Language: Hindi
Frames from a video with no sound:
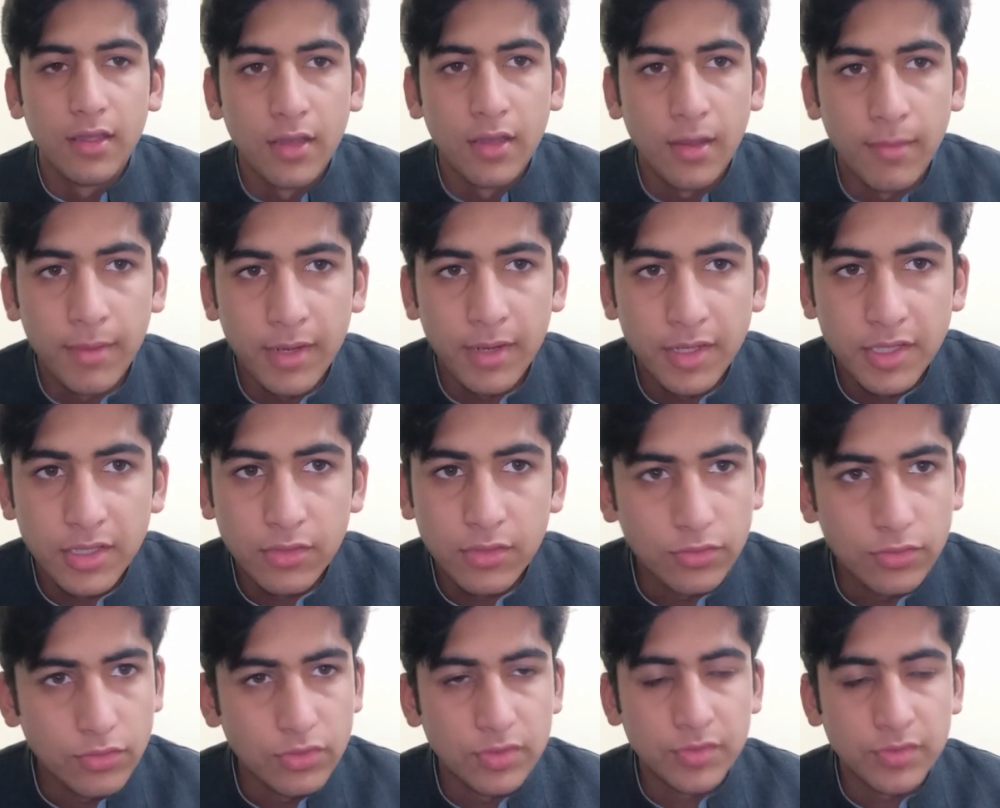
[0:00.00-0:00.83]
हमारे चैनल को
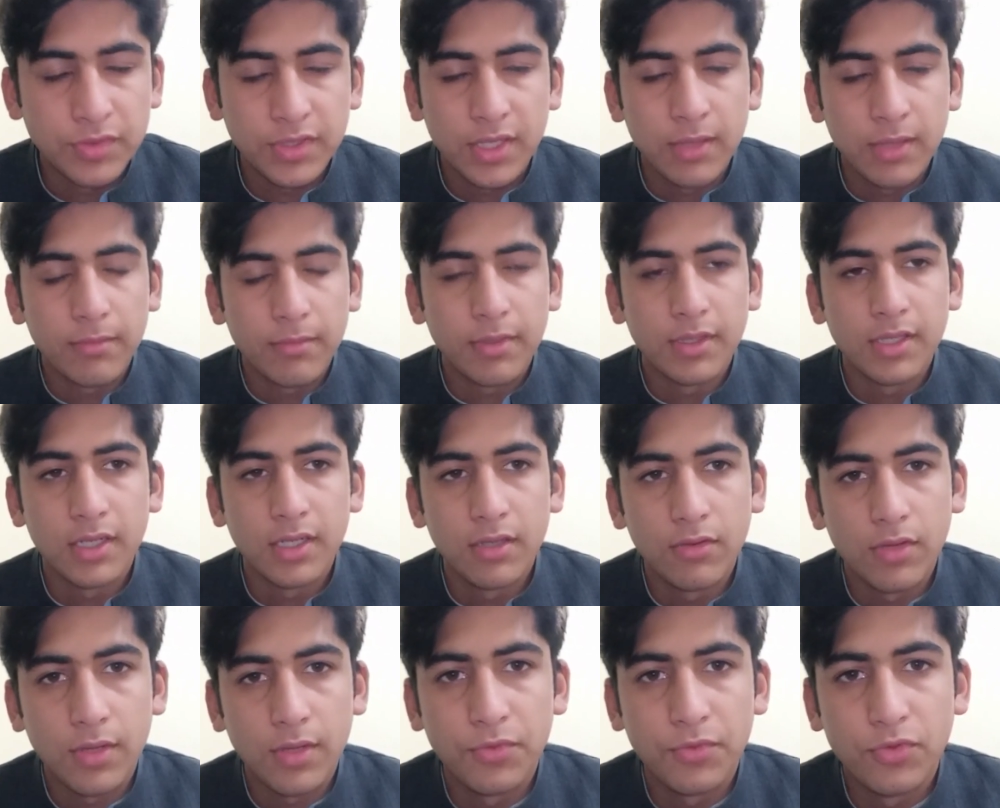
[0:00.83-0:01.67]
जरूर सब्सक्राइब कर
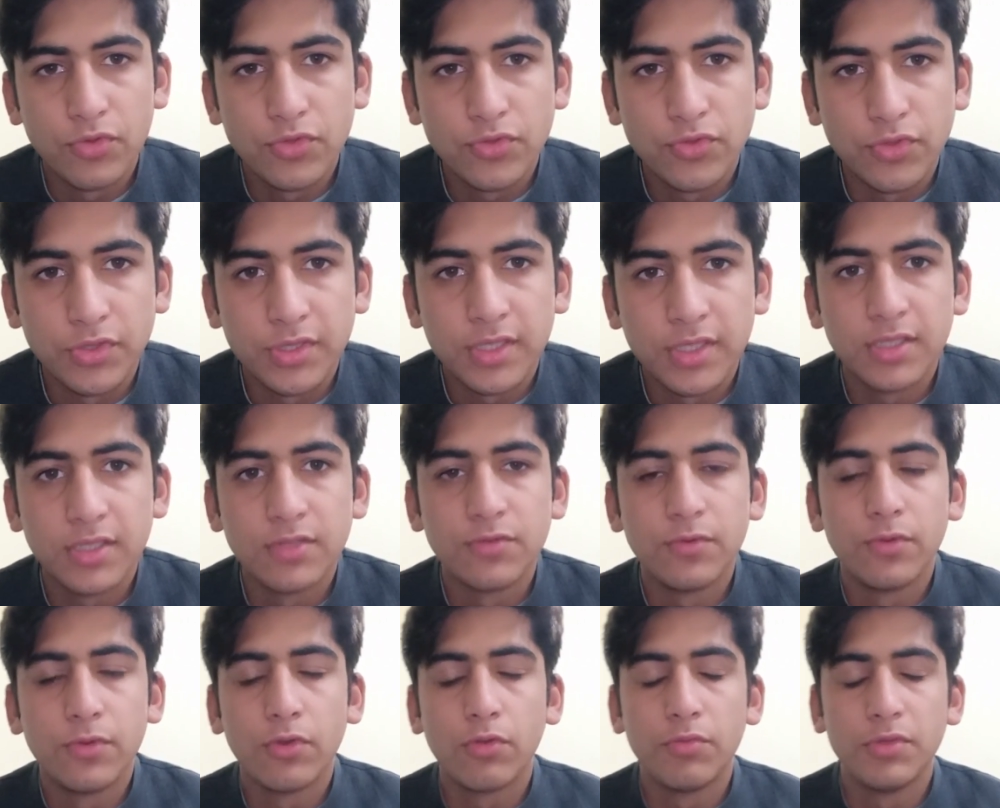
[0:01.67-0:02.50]
देना आप दोस्तों के साथ इस
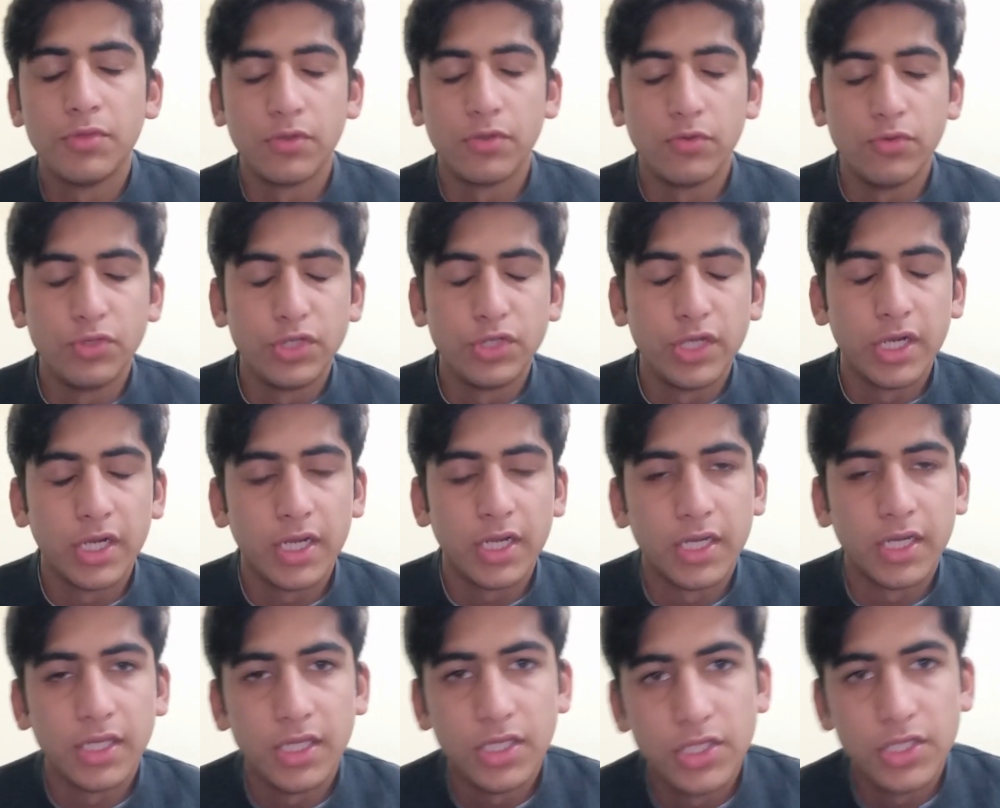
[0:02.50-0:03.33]
वीडियो को भी ज़रूर शेयर
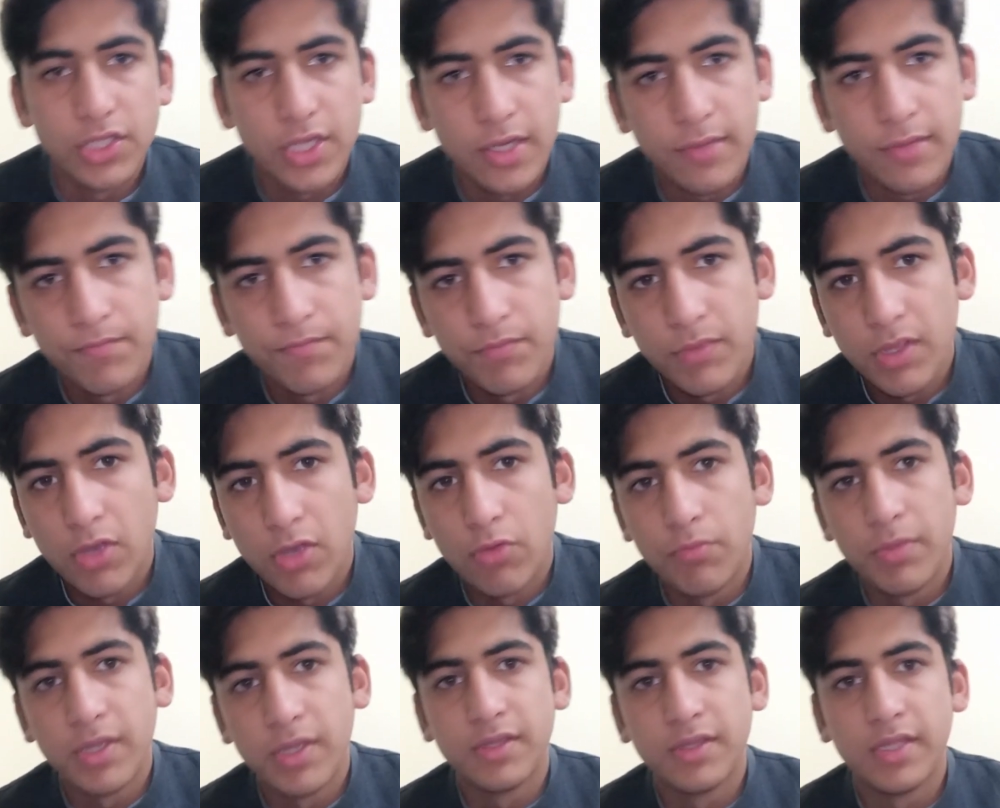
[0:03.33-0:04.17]
कर दीजिए और
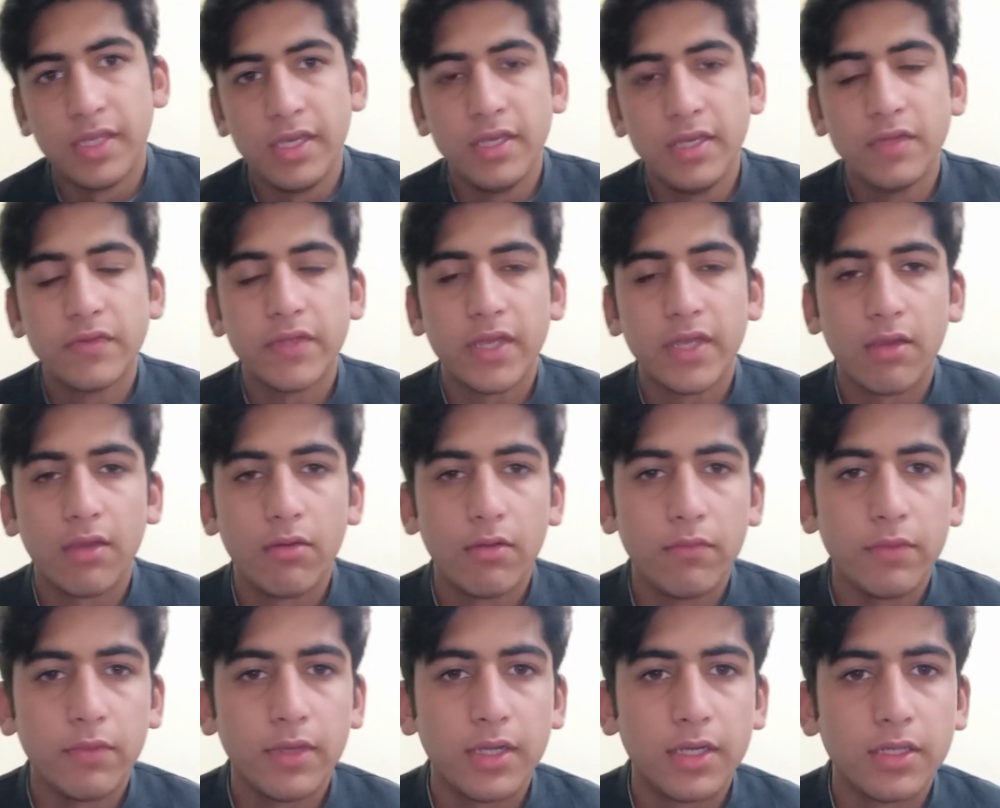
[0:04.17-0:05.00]
बेहतरीन सा
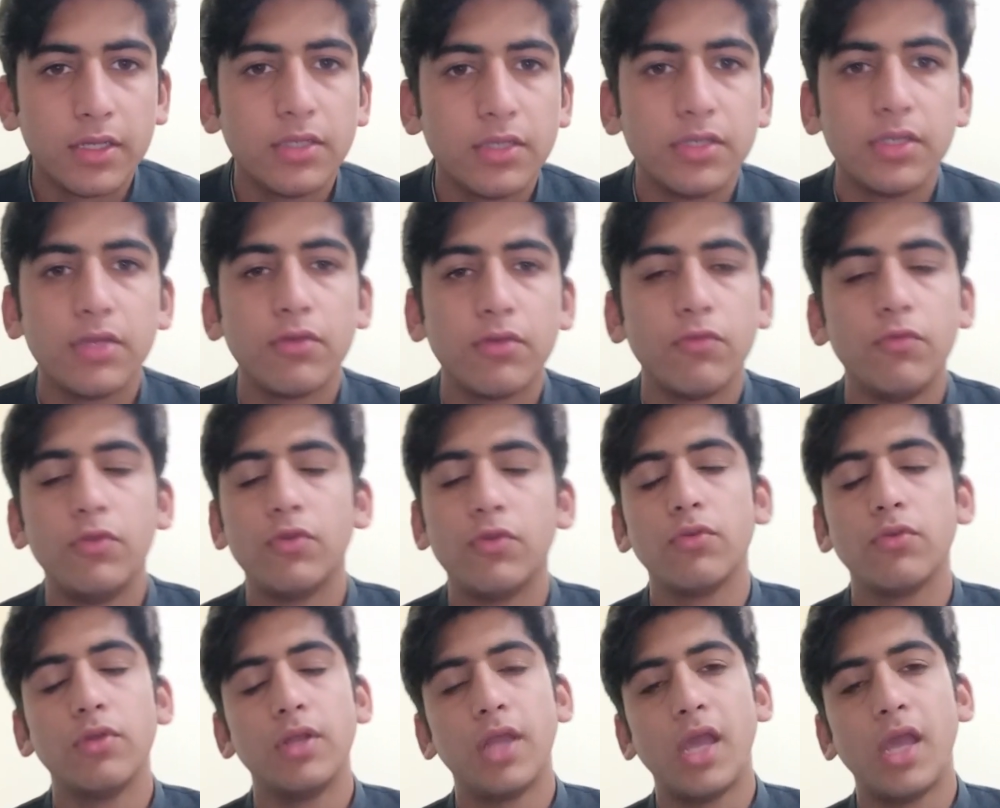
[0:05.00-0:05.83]
कमेंट भी कर दीजिए और वीडियो
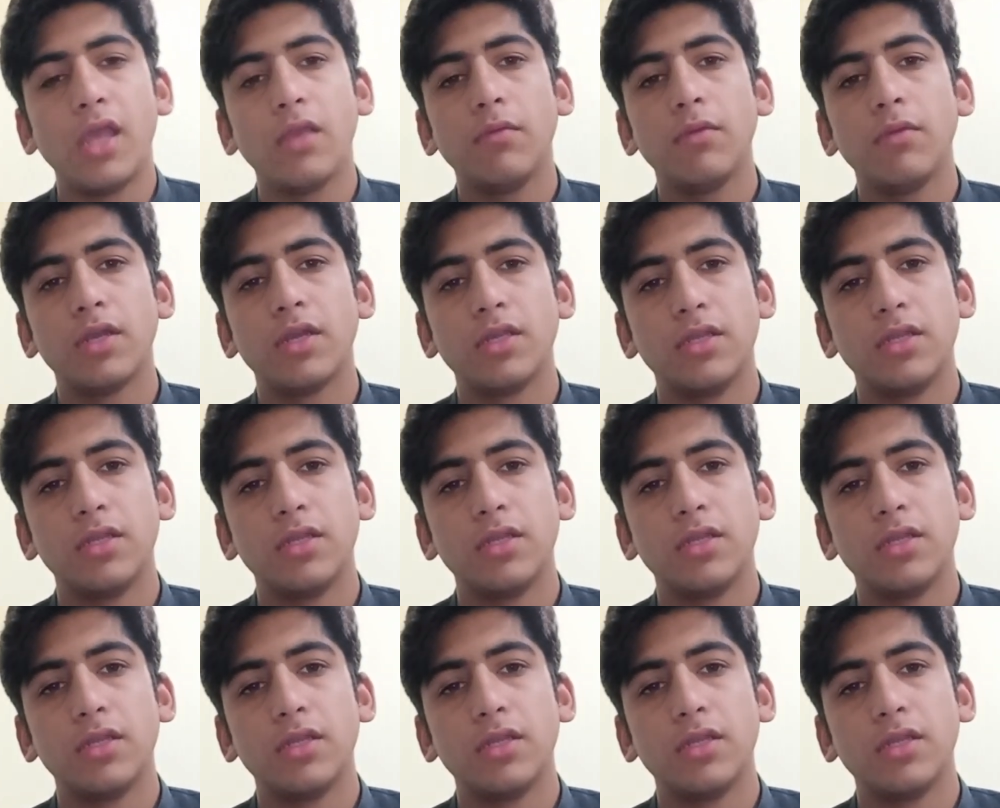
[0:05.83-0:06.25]
को लाइक भी कर